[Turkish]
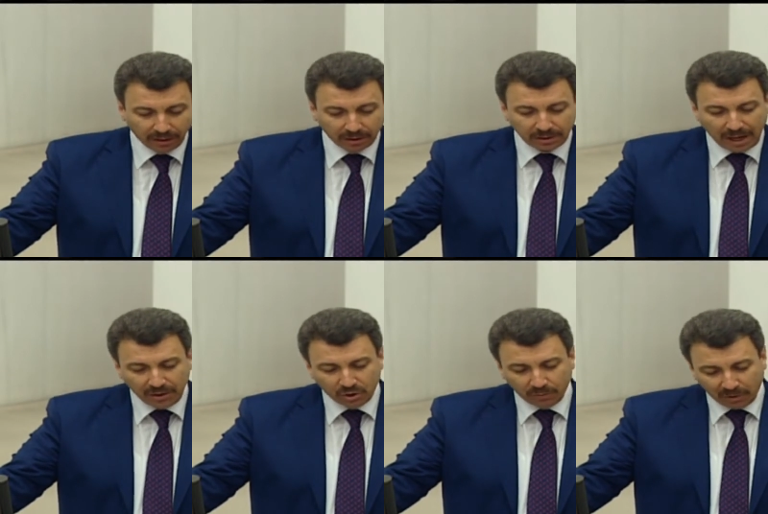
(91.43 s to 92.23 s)

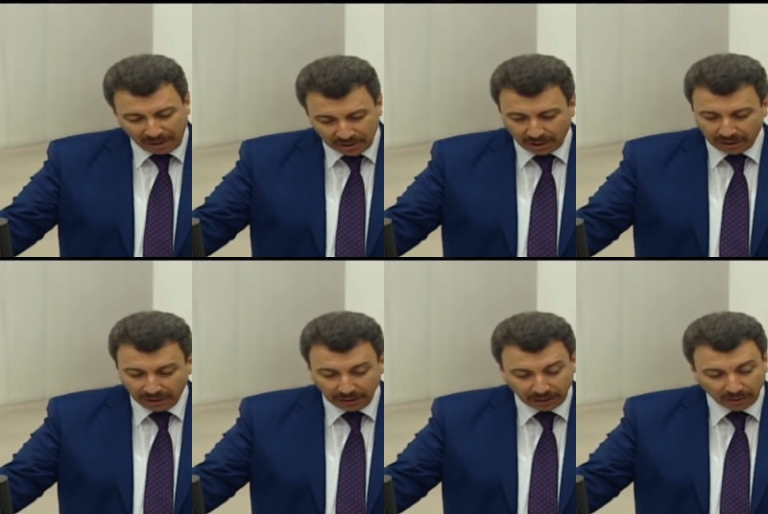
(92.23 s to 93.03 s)
Sayın
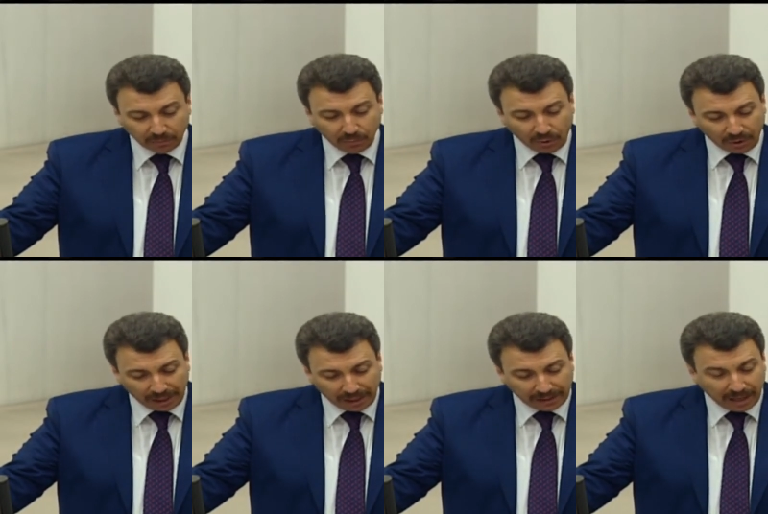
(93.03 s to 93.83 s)
Cumhurbaşkanı
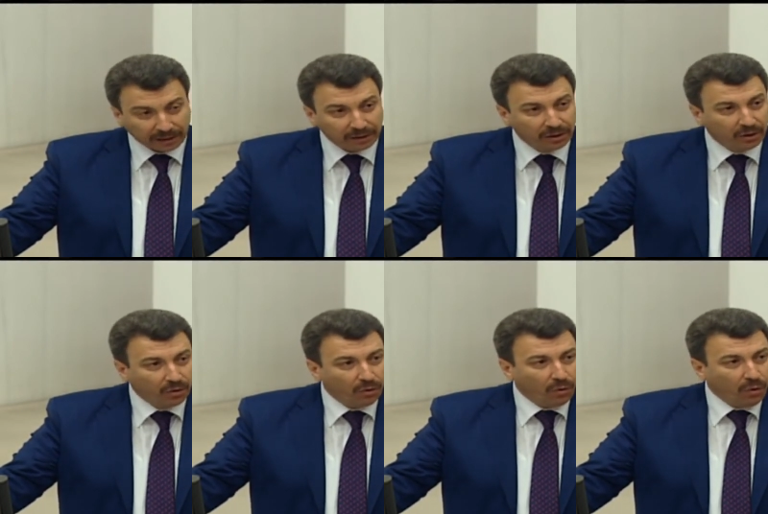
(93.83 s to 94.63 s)
bugüne kadar
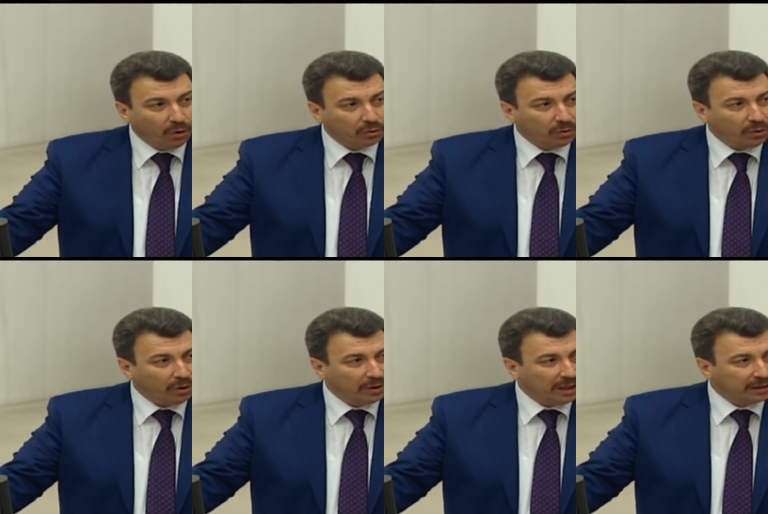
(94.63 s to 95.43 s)
örtülü
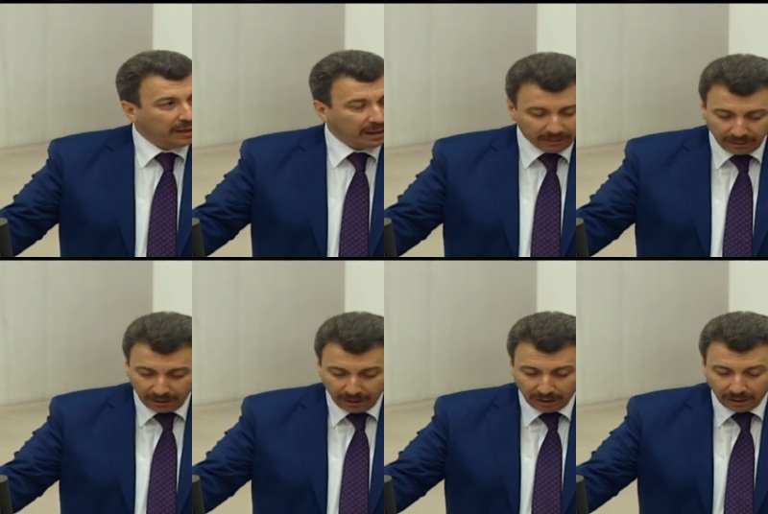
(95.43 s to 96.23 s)
ödenekten
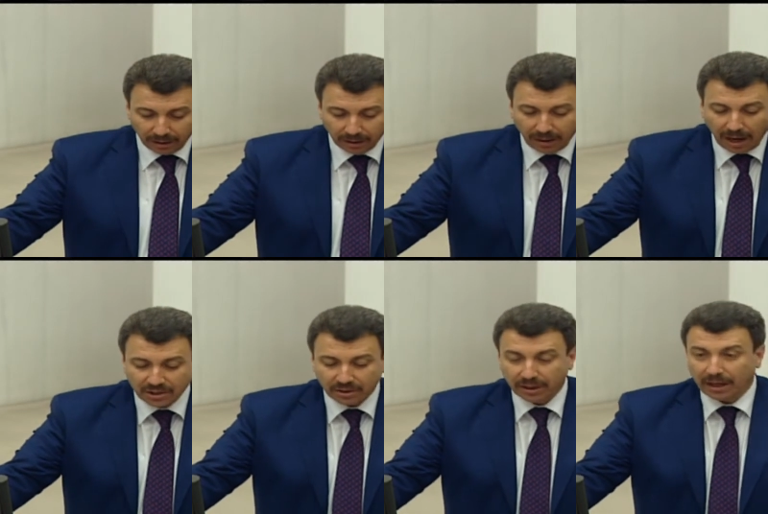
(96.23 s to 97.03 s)

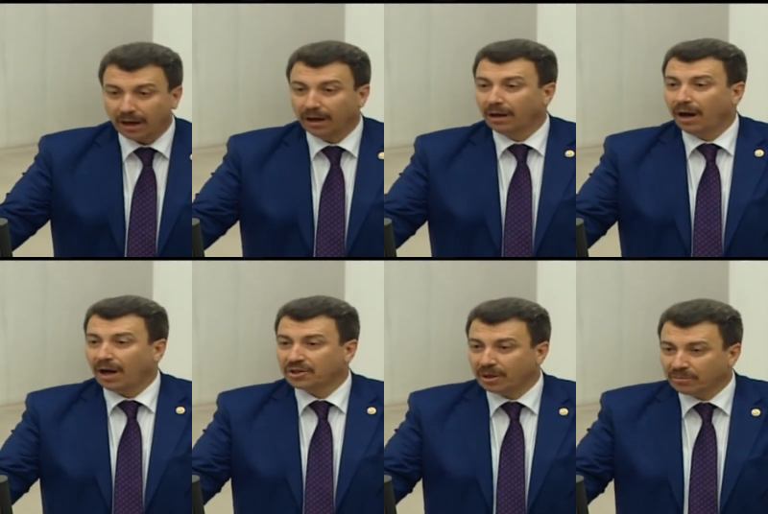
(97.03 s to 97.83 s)
kaç lira
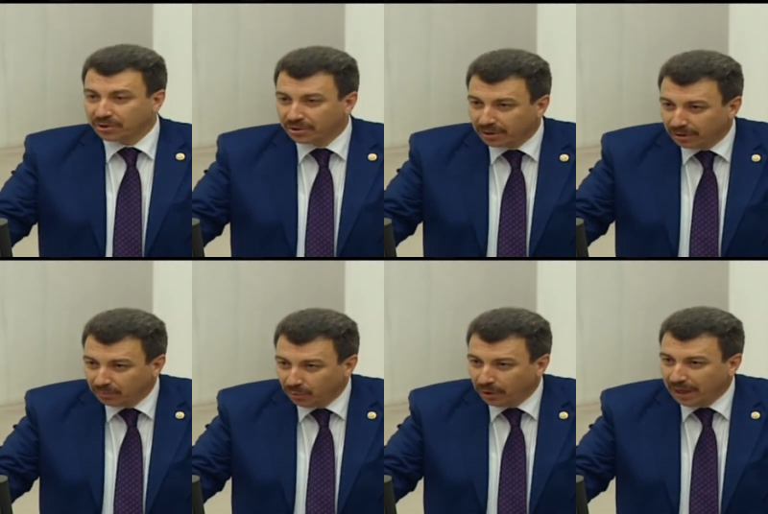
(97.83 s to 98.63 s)
harcamıştır?
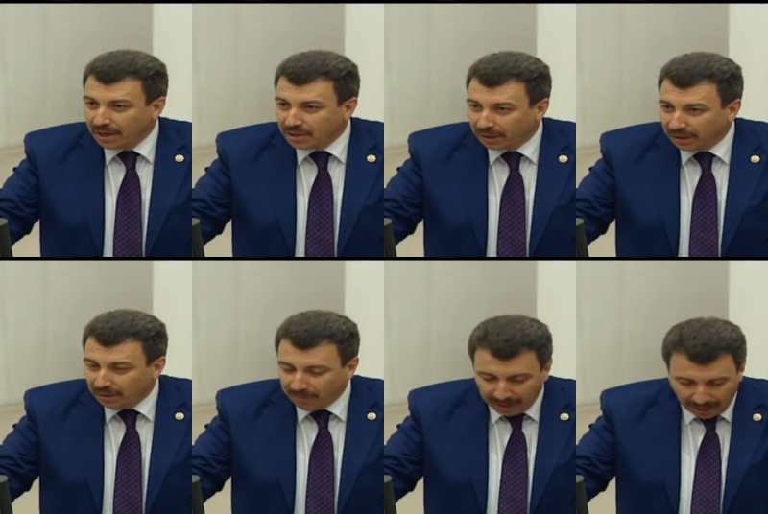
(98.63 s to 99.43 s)
Bunu gerçekten
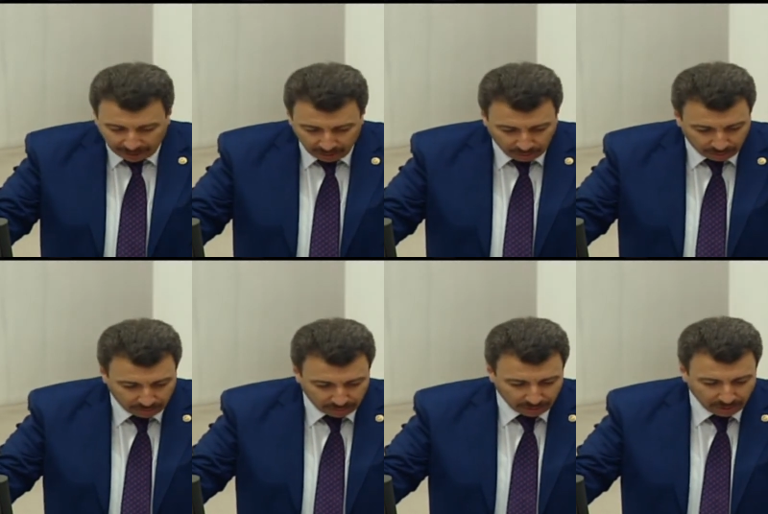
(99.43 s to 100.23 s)
merak ediyoruz.
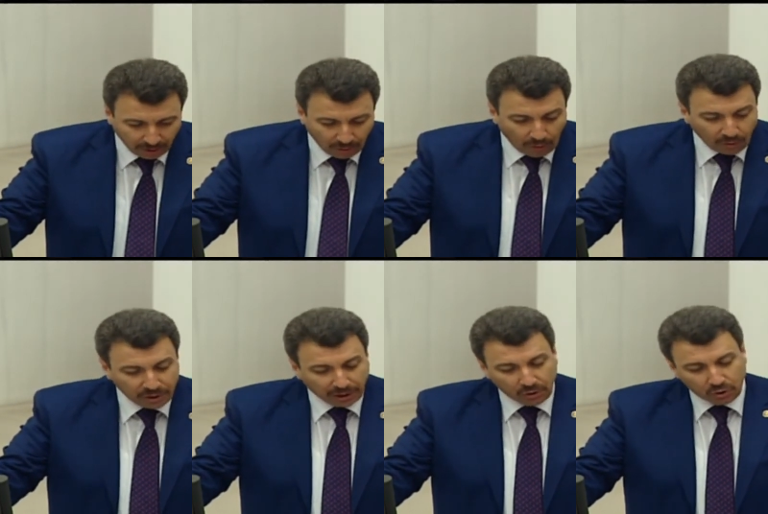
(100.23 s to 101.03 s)

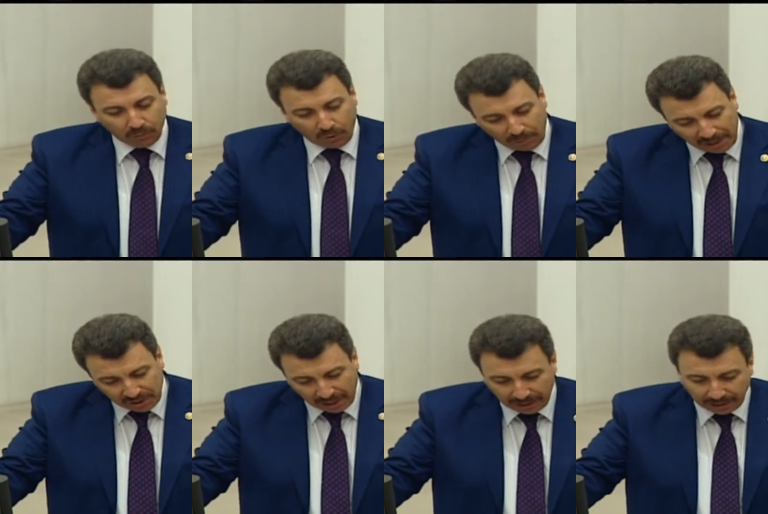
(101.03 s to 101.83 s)
Önceki
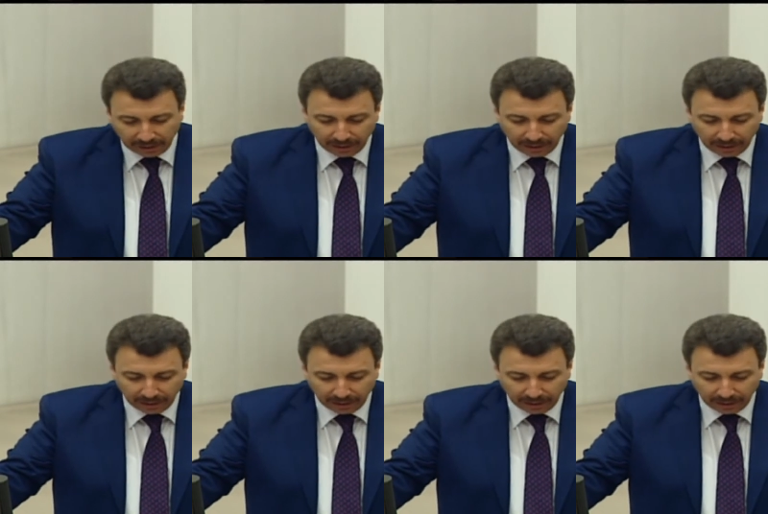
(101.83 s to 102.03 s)
Cumhurbaşkanı